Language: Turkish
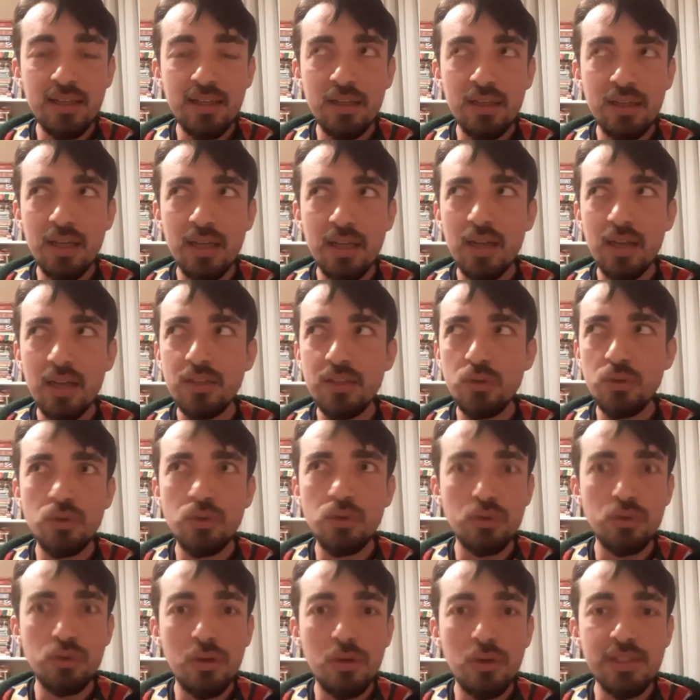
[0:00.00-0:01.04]
yaklaşık
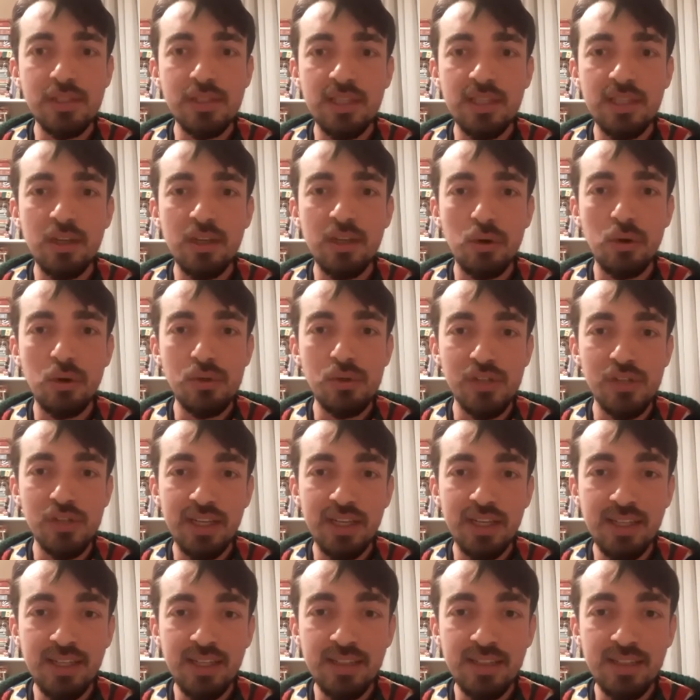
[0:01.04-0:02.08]
3-4 sene önce
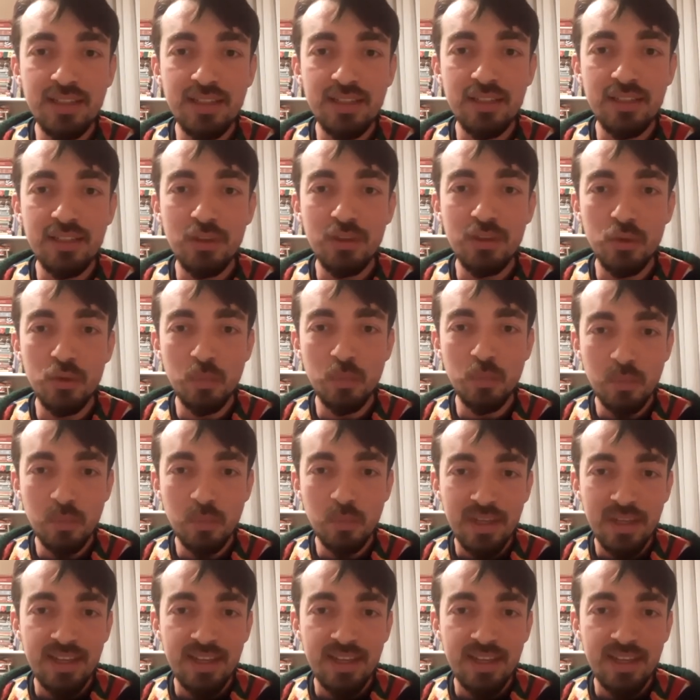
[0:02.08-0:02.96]
e, yolum